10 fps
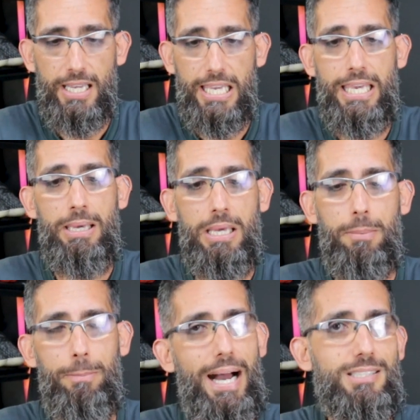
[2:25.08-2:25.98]
e,
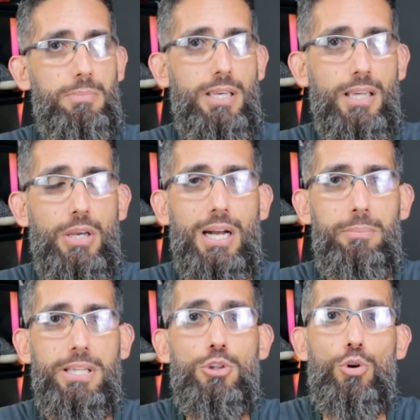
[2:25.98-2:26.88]
pasmem, eu
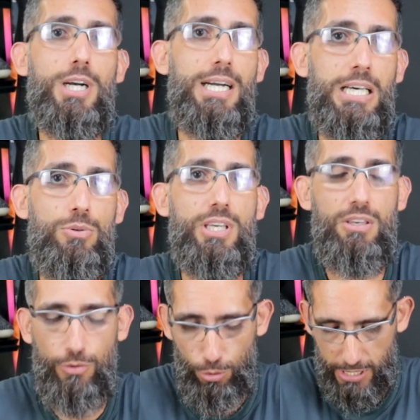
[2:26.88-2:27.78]
acabei trocando e
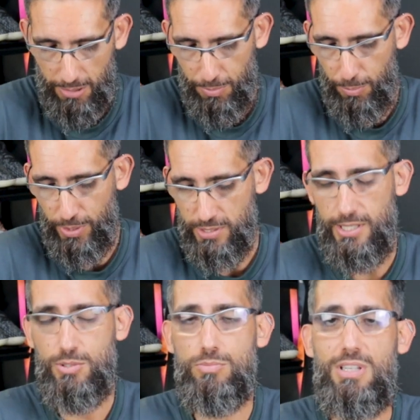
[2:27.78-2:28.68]
voltando pro
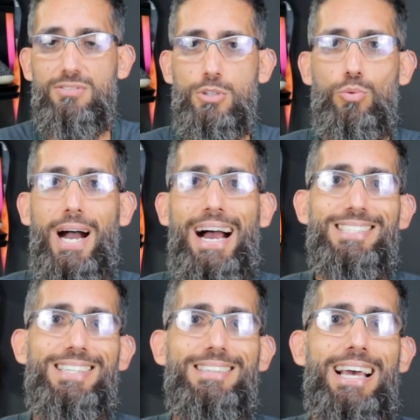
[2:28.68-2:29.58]
Precision devido à
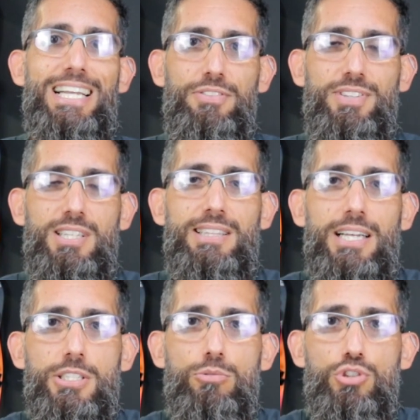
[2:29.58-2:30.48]
agilidade e à
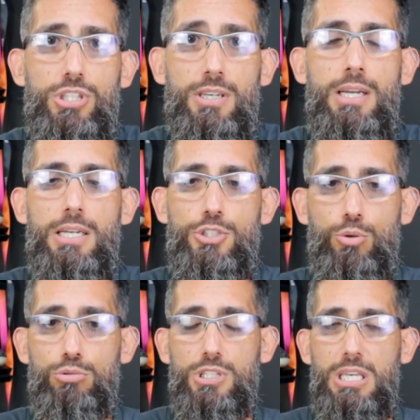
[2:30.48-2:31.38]
facilidade que eu tinha de
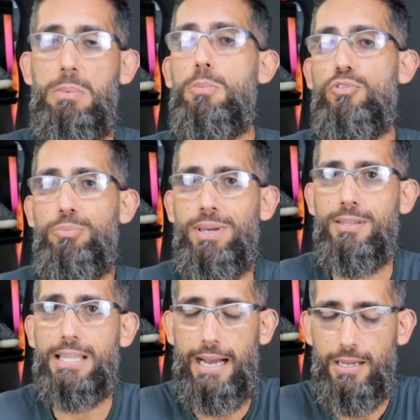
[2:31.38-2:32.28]
conseguir me
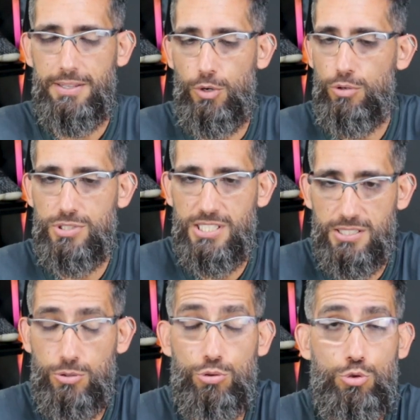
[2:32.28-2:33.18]
movimentar. Não que eu seja
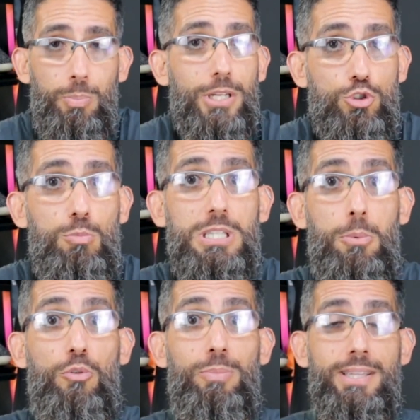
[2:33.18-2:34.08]
assim o supra-sumo da
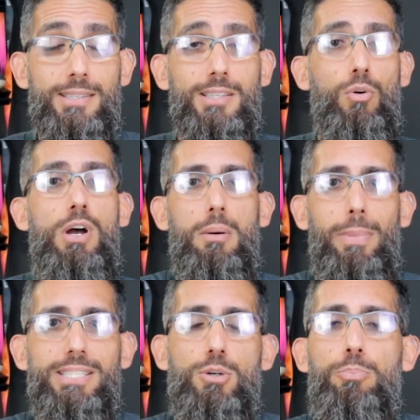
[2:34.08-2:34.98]
movimentação,
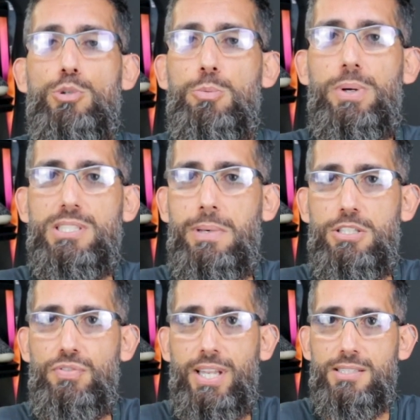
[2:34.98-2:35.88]
mas eu pude perceber a
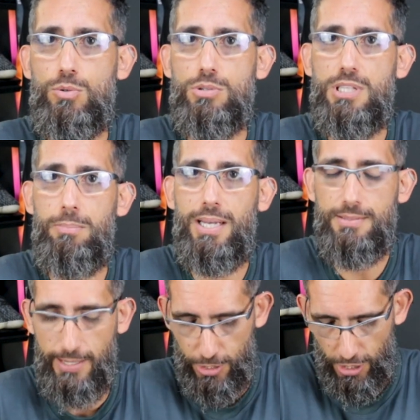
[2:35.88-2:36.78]
diferença e gostei
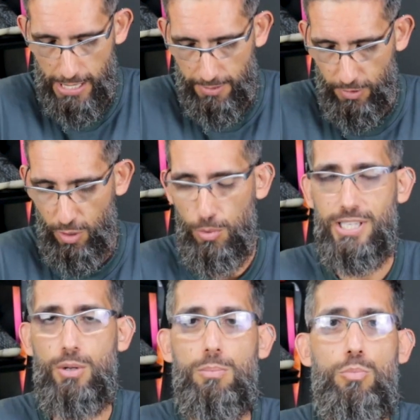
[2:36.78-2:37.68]
bastante. Não é um
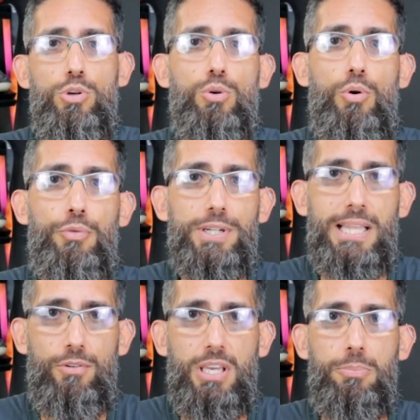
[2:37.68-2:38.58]
modelo muito
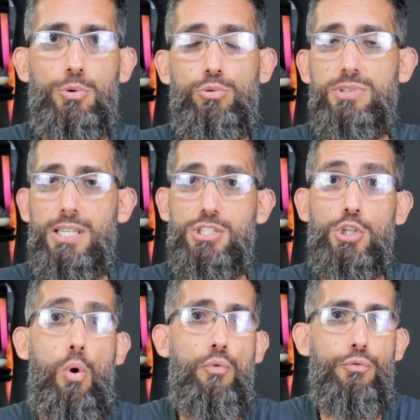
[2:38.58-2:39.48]
confortável, quem procura um tênis de
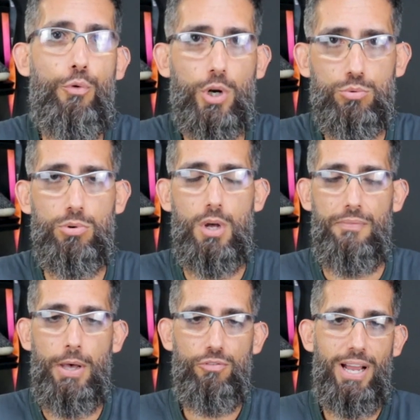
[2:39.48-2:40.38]
conforto
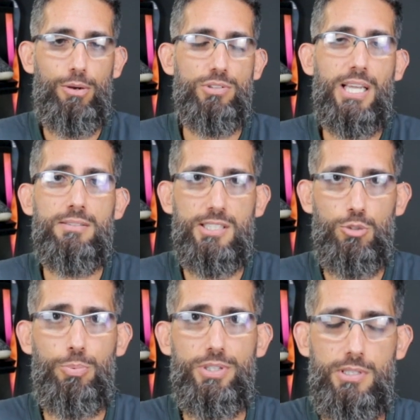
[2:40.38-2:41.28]
não vai gostar tanto assim
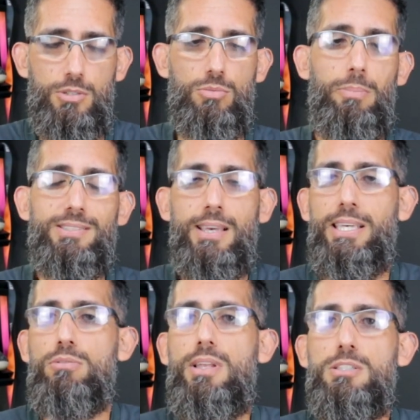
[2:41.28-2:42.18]
do Precision, mas quem
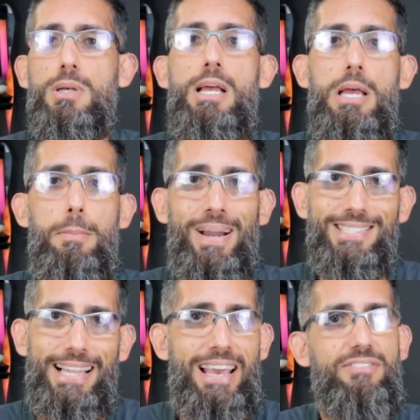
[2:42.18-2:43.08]
quer um tênis mais
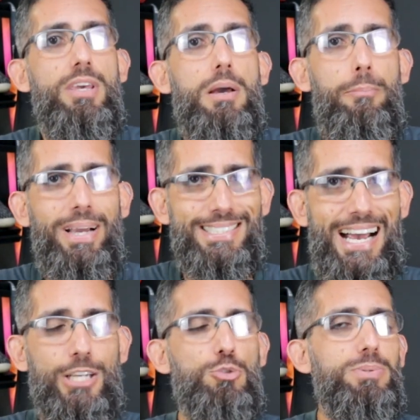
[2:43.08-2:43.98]
leve, mais
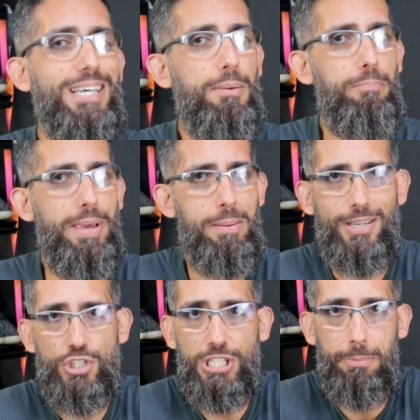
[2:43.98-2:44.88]
ágil, pisada bem
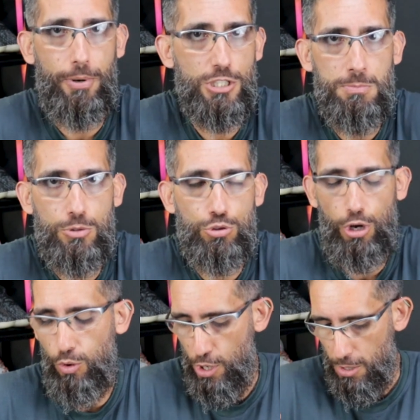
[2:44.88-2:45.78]
baixinha, próxima do
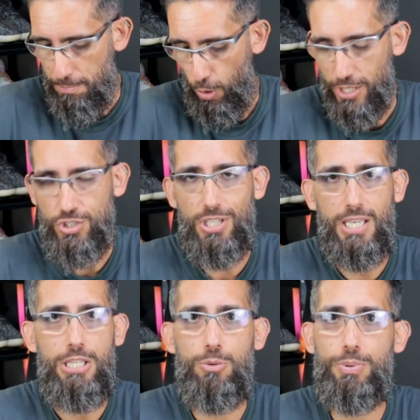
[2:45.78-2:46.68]
solo, pode
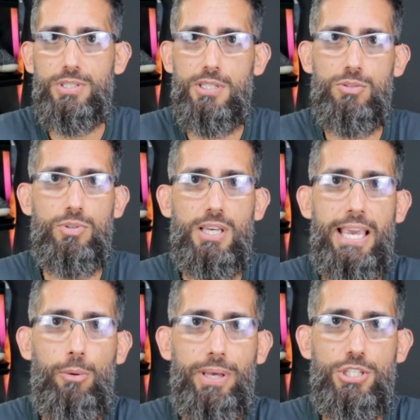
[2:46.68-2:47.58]
ir no Precision que
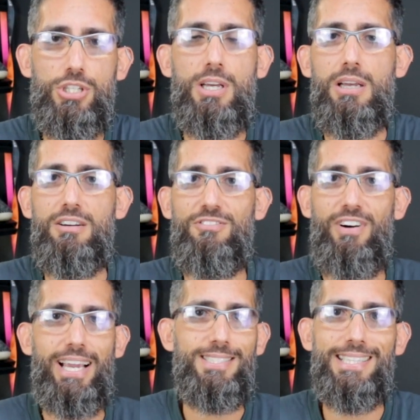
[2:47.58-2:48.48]
realmente vai se